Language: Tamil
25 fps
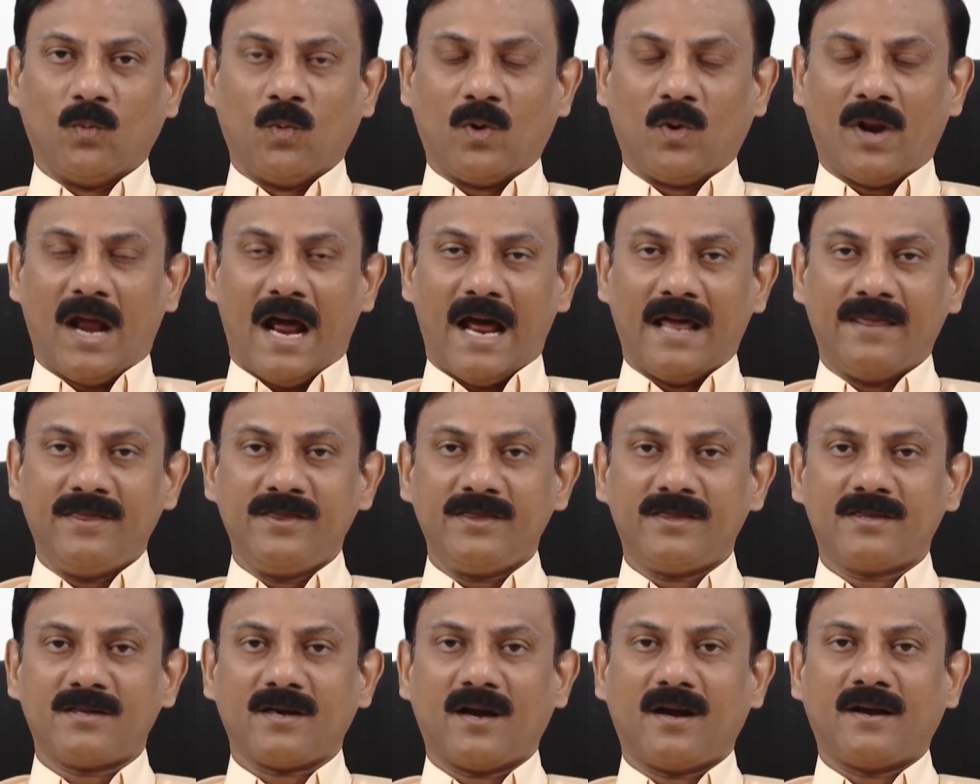ஒரு
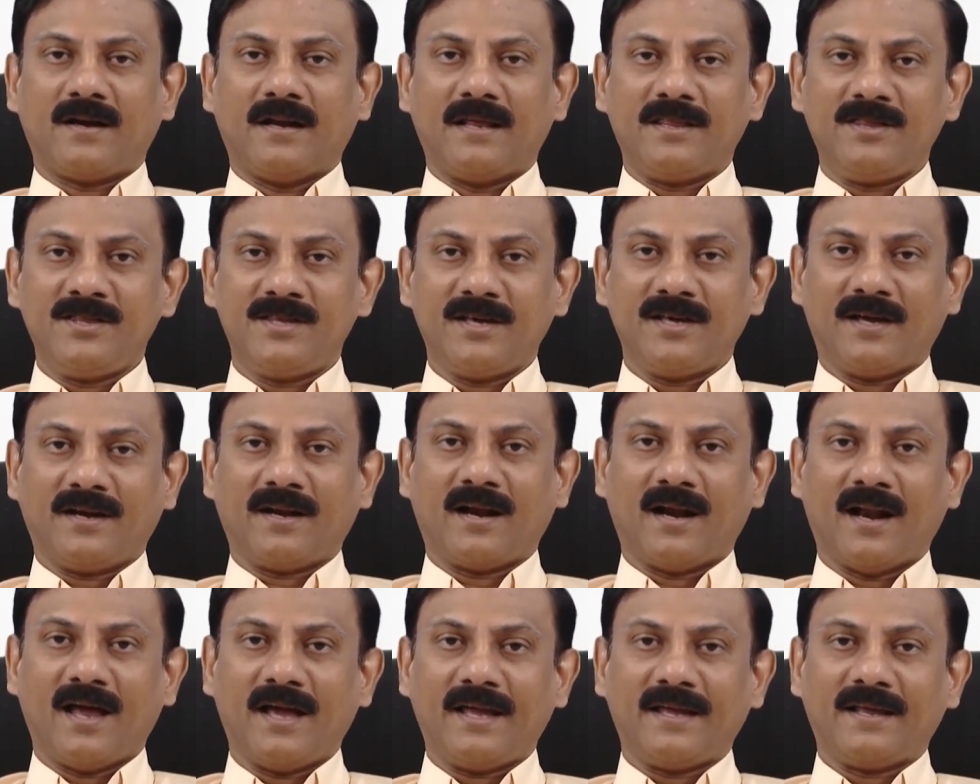அஞ்சா
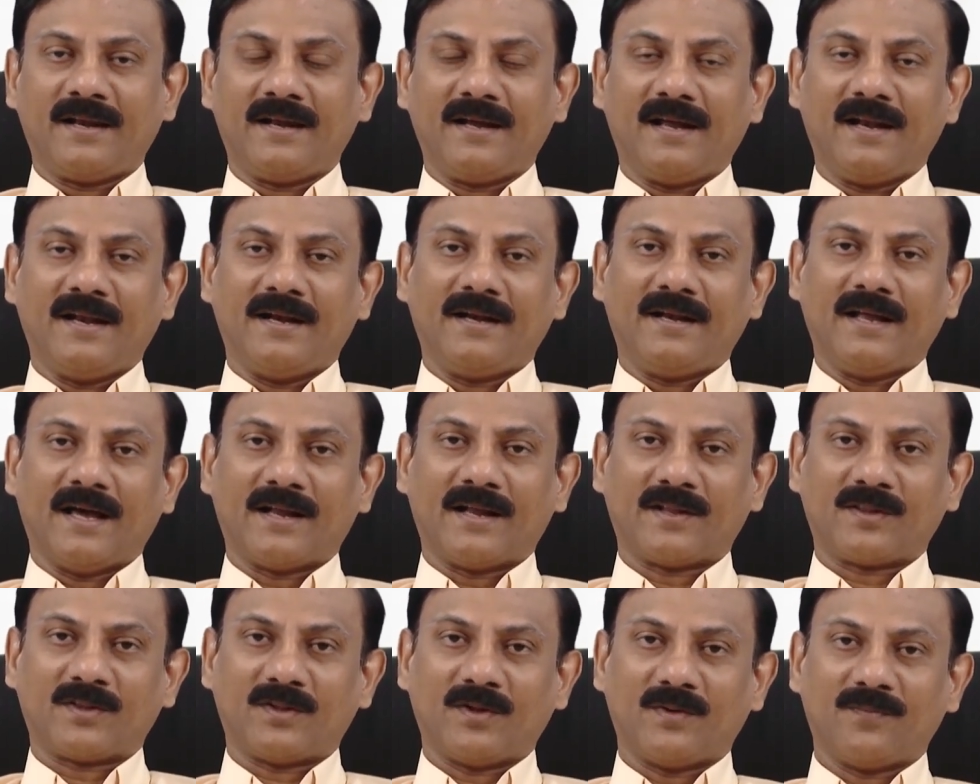நெஞ்சர்களாக இருங்கள் என்று
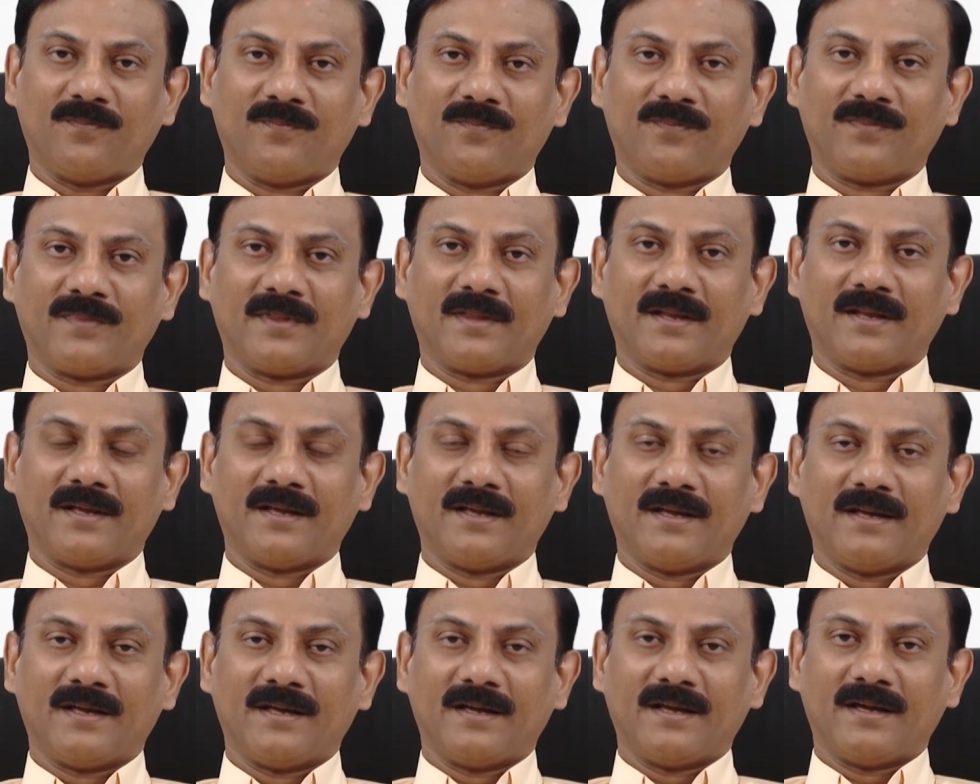அர்த்தம்
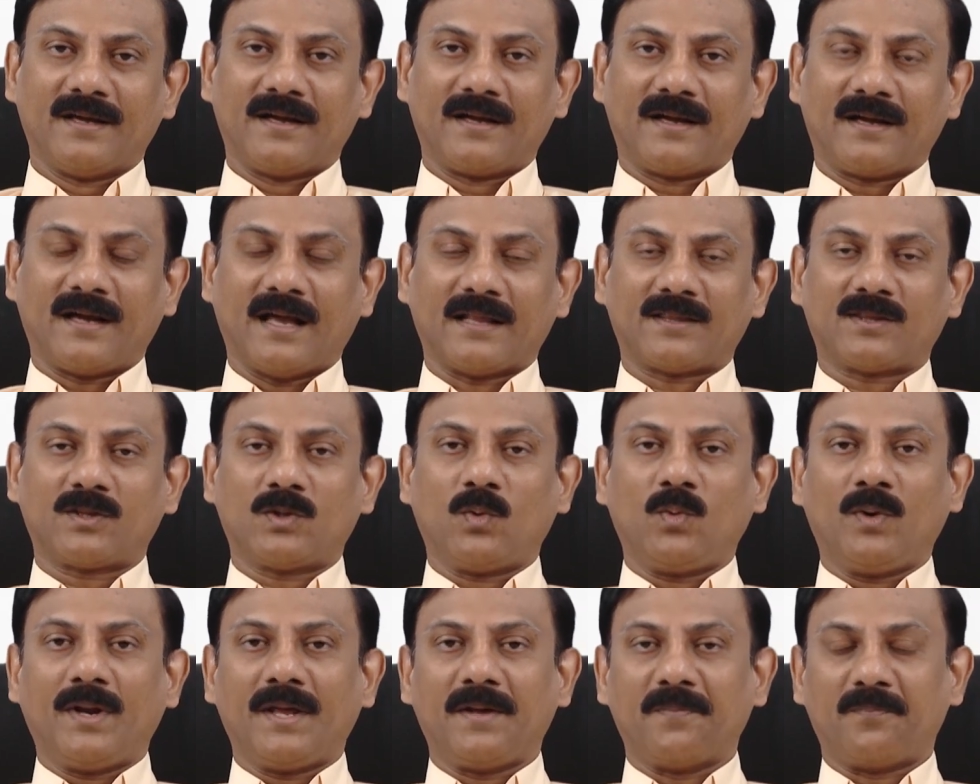
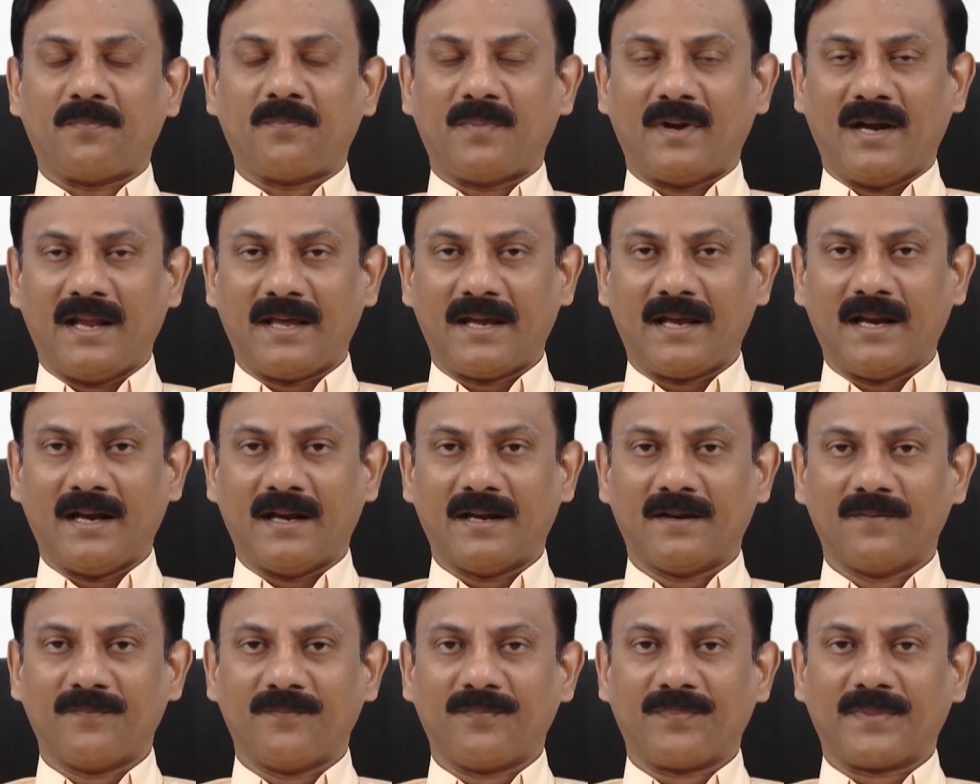கத்தருடைய
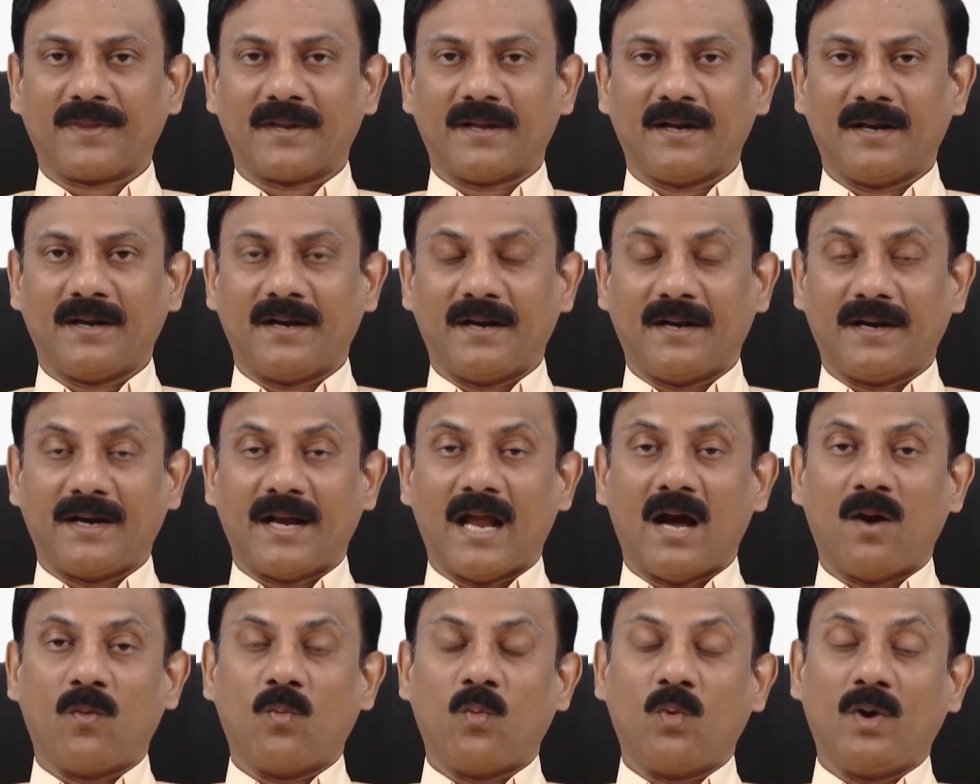பிள்ளைகள்
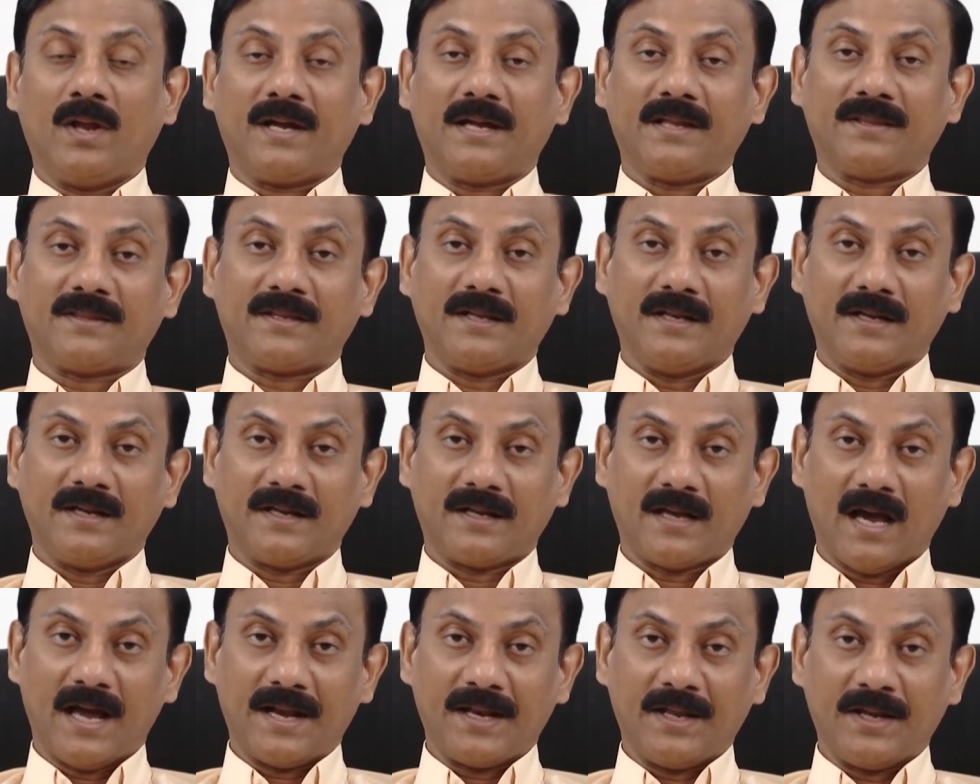நாம் உலகத்தின்
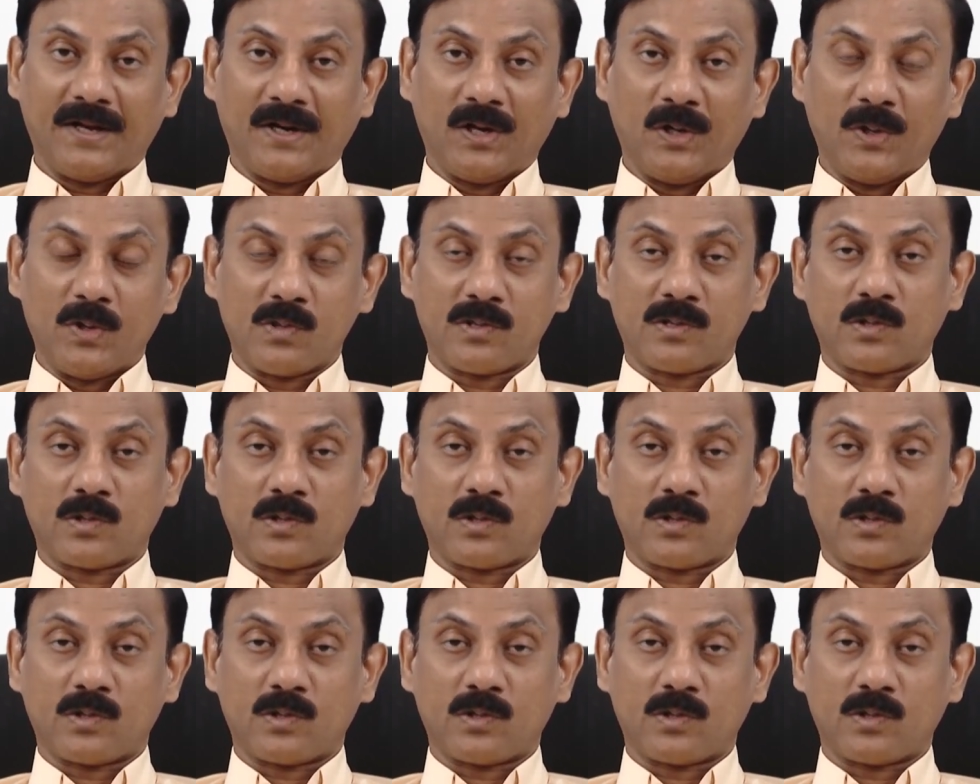காரியங்களையோ